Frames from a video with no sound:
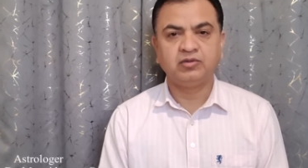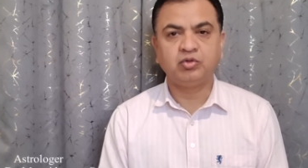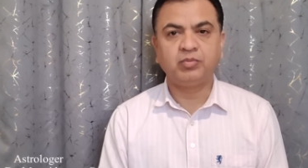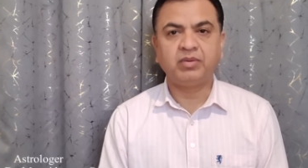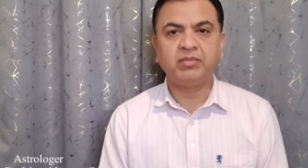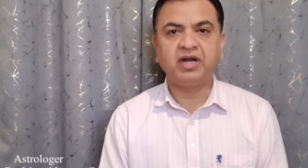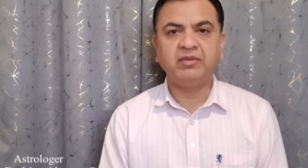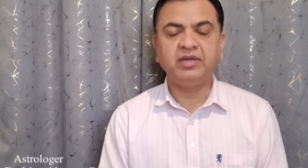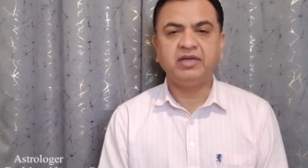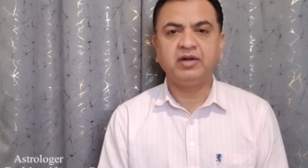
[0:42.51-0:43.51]
तो
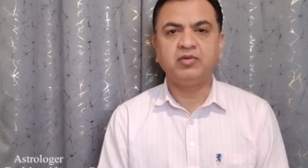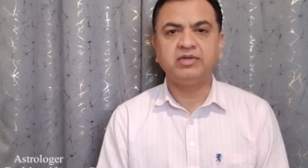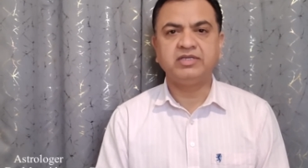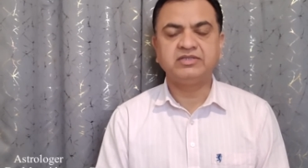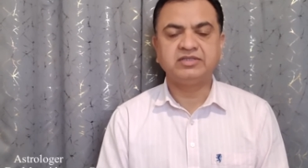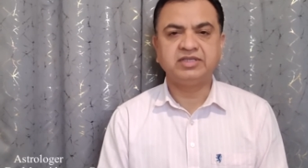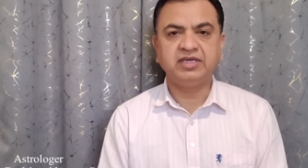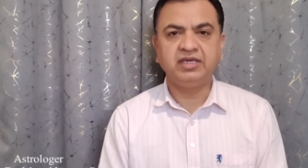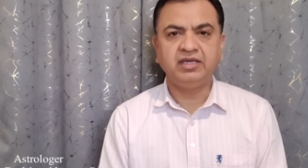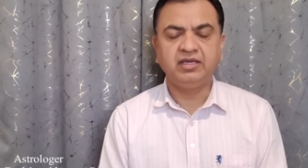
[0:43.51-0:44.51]
ब्रह्मांड में ग्रहों की
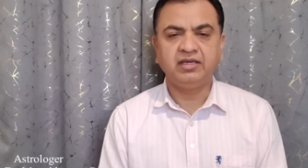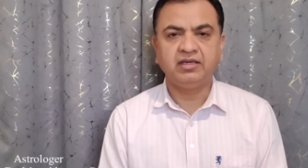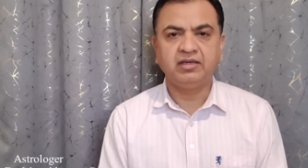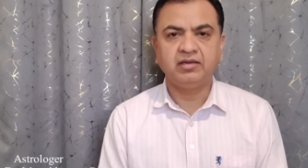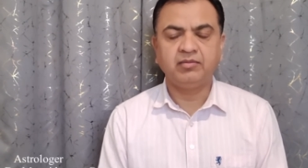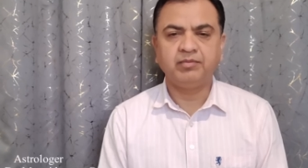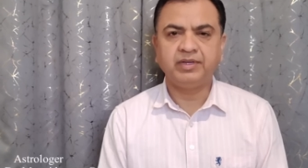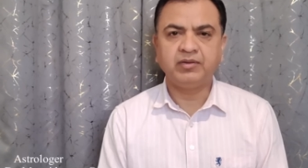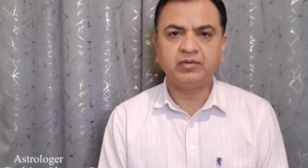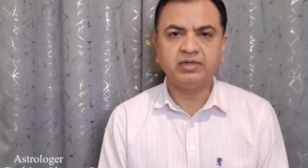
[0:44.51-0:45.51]
स्थिति
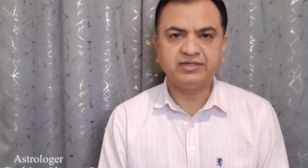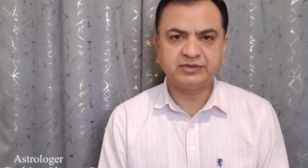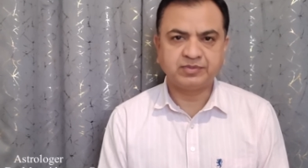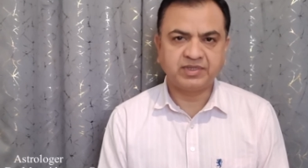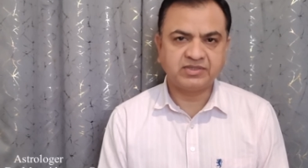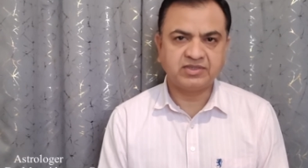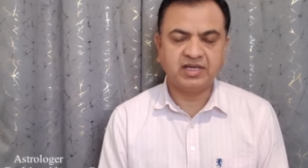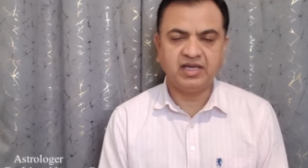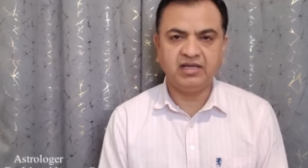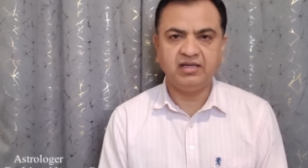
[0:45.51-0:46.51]
बिल्कुल स्पष्ट
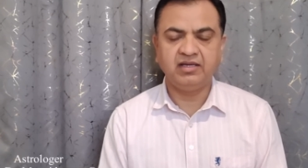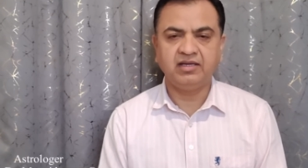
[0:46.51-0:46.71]
है